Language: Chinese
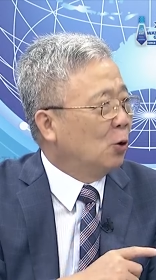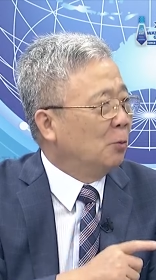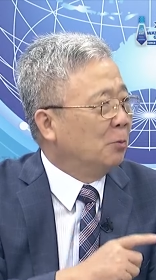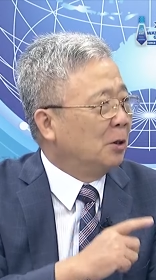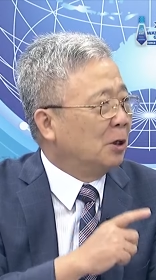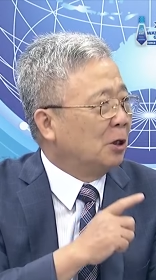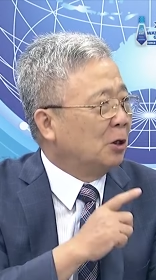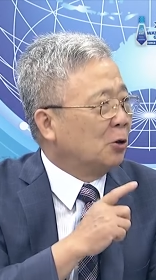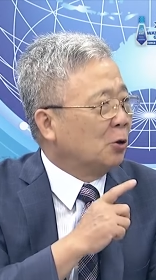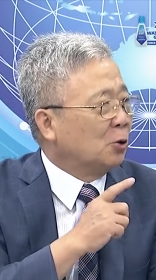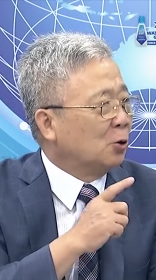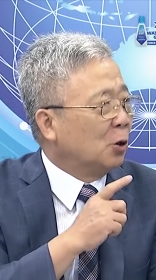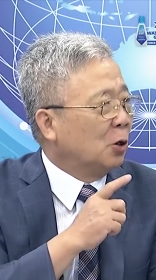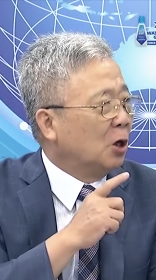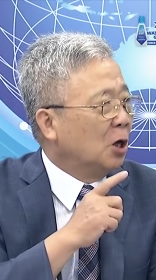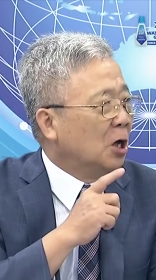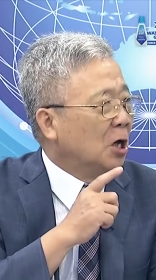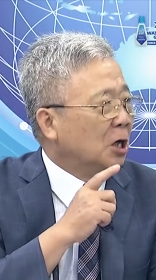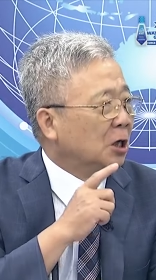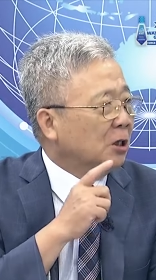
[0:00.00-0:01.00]
明的，就是
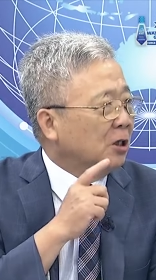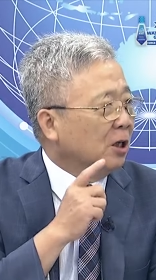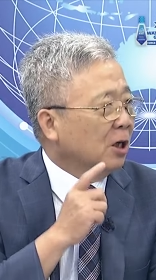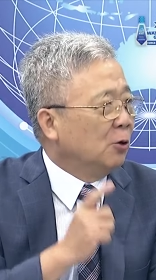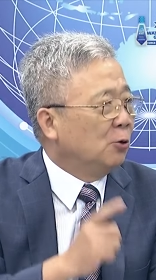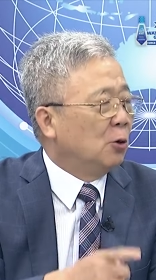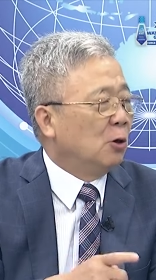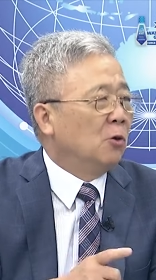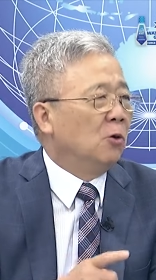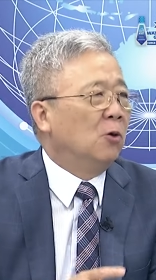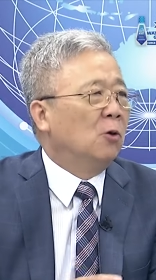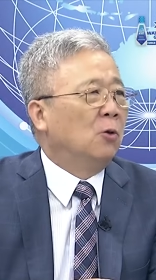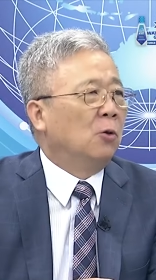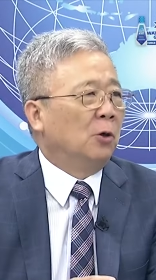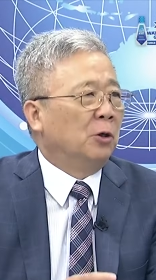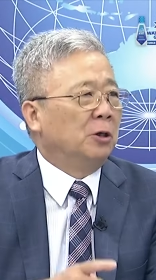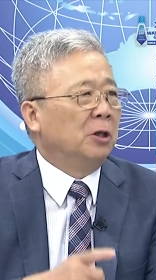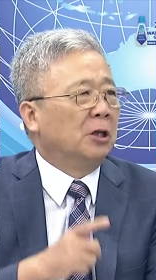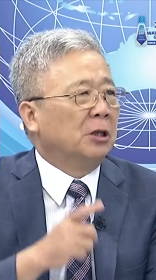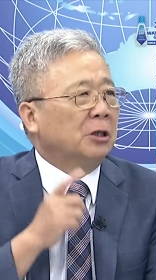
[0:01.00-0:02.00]
说这个圆弧
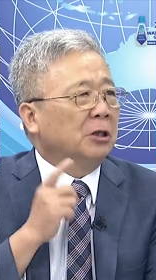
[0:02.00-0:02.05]
火箭